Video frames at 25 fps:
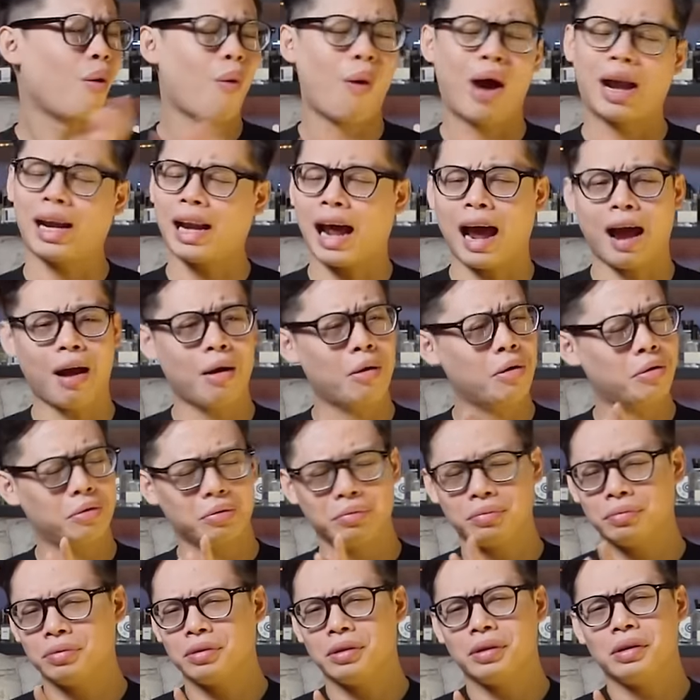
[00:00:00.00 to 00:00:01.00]
hoàn hảo
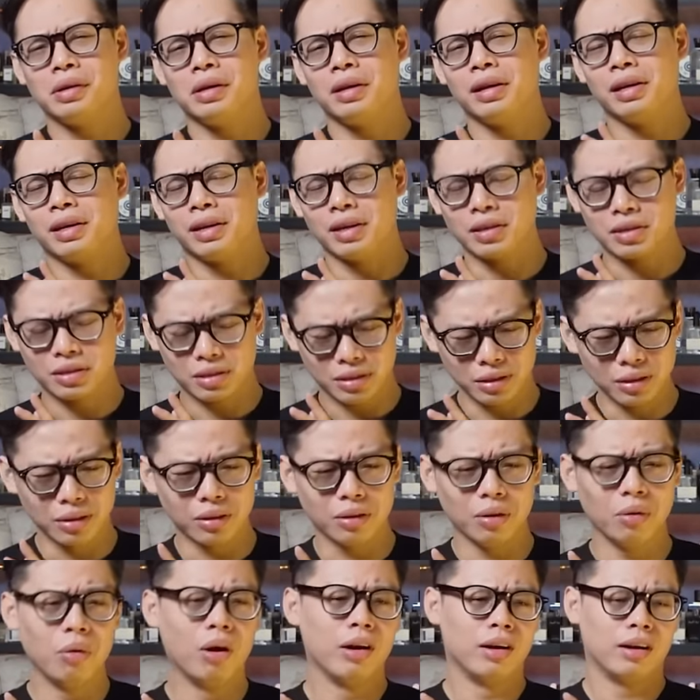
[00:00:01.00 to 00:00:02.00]
thực sự
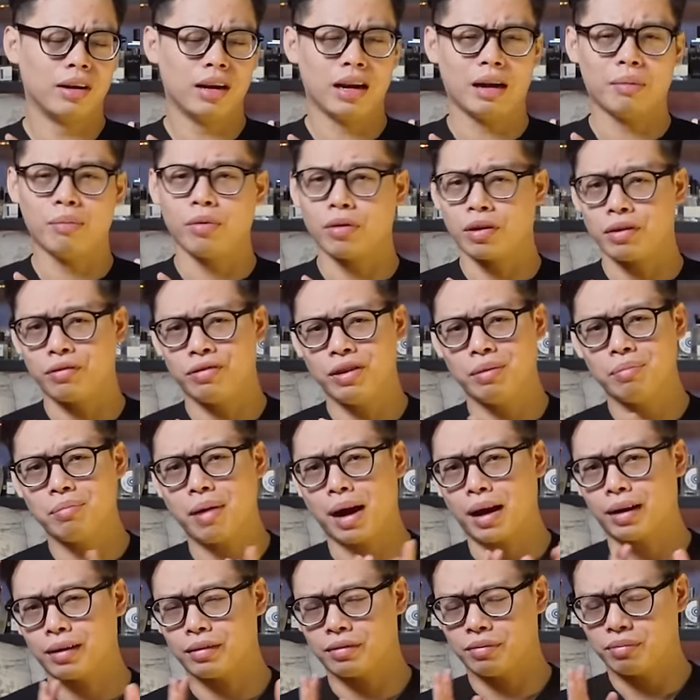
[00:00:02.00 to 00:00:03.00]
luôn là một cái phiên
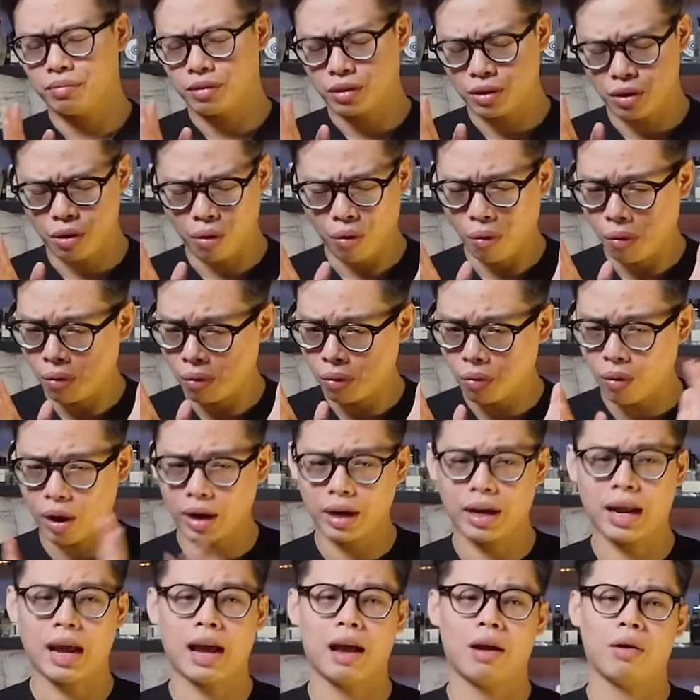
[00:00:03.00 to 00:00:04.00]
bản clone
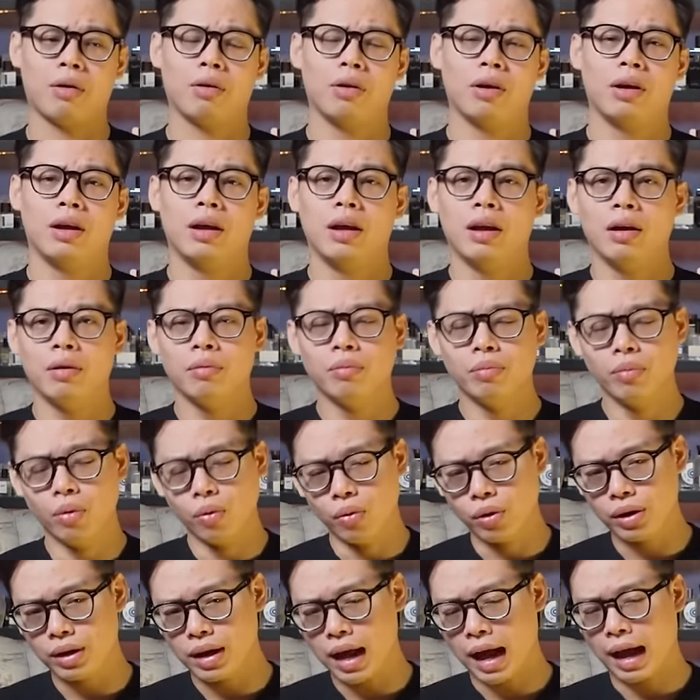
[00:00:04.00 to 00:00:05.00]
hoàn hảo
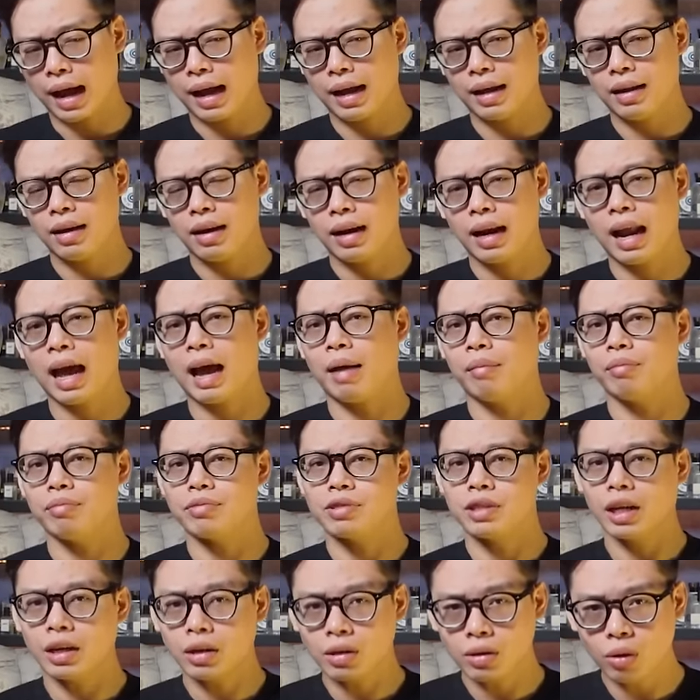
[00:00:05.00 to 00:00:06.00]
mùi đã
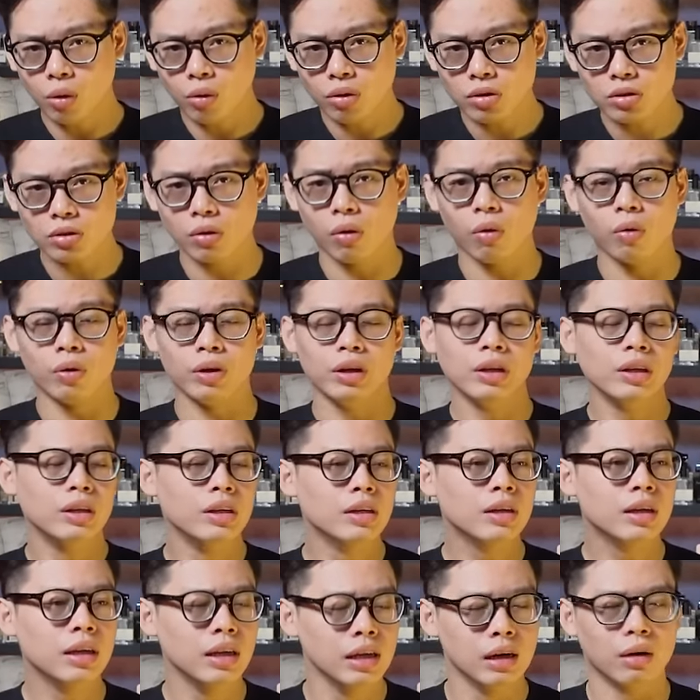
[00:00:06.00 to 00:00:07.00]
làm rất tốt rồi
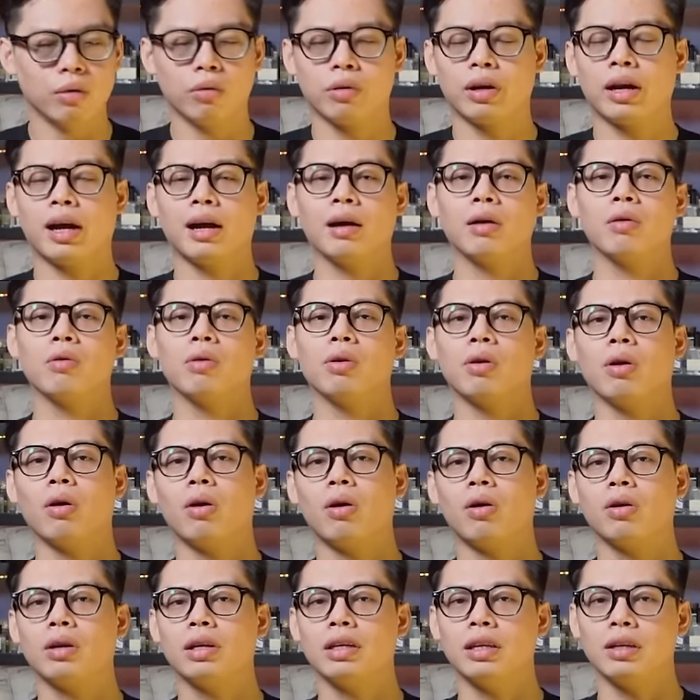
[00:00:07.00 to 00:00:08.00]
nhưng hiệu năng của
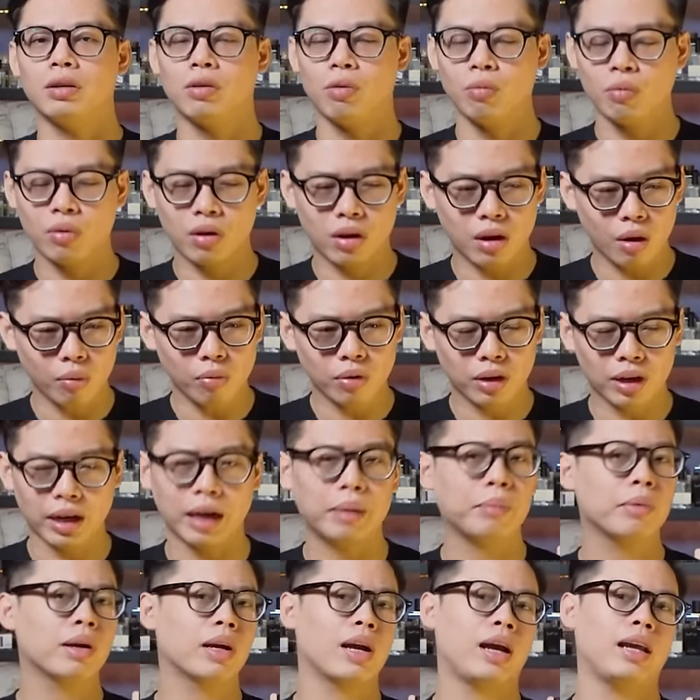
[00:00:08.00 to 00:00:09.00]
nó thì cũng không
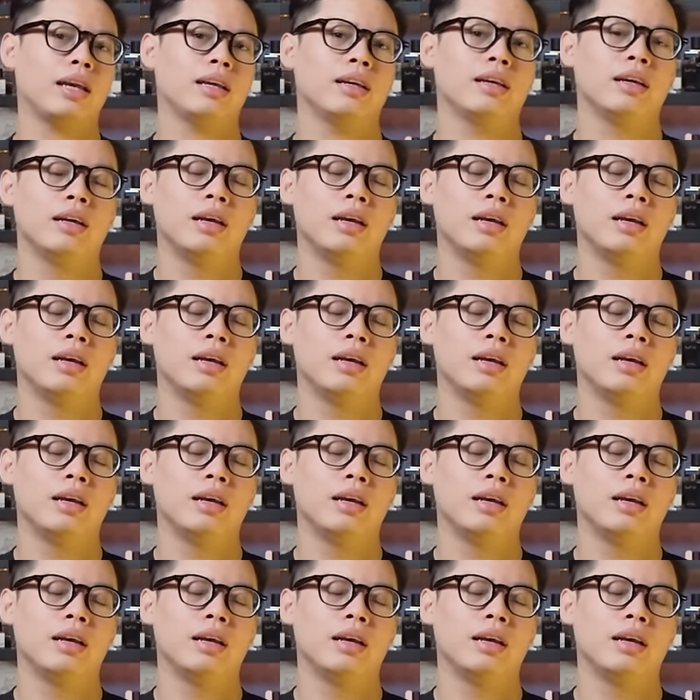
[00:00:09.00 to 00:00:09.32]
kém cạnh